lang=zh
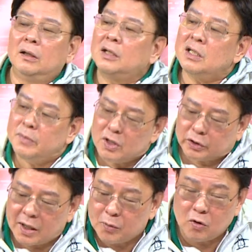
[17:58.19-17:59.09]
那你没有
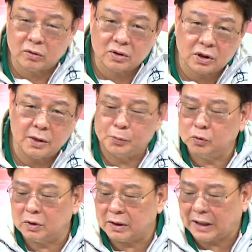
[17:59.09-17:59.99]
跌破底
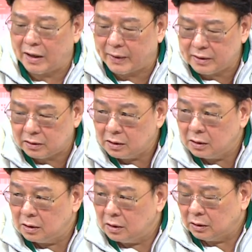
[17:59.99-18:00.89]
部的话，台湾
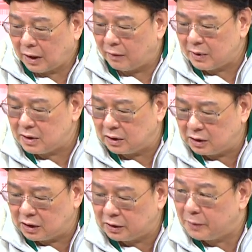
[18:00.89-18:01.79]
台湾你
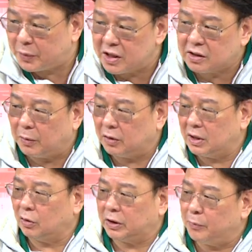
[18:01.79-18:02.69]
你你凭什么你
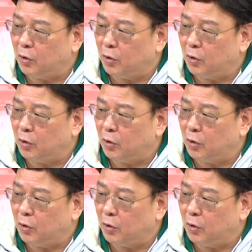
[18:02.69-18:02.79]
要跌